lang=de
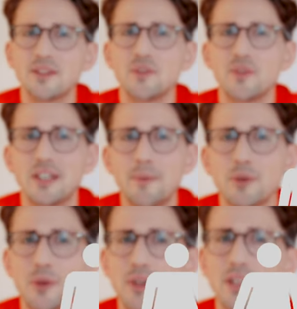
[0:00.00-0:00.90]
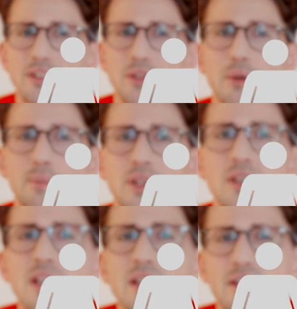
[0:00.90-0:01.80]
dass ich verdammt glücklich darüber
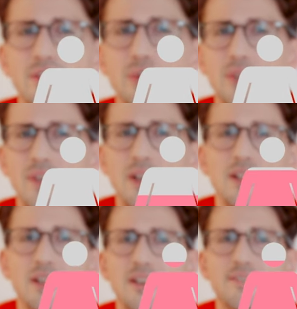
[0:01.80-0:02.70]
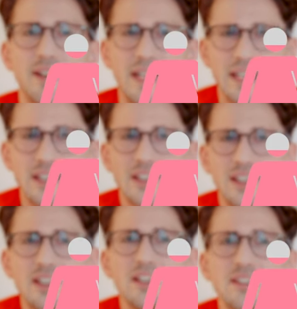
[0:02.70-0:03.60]
bin, dass Husqvarna Viking
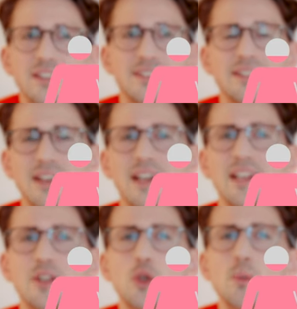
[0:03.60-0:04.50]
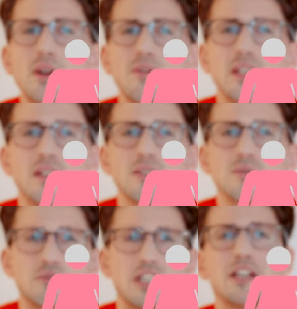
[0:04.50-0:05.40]
hier das Design
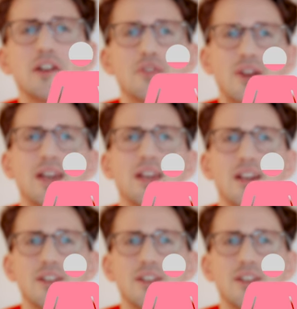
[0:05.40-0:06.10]
überwiegend genderfrei,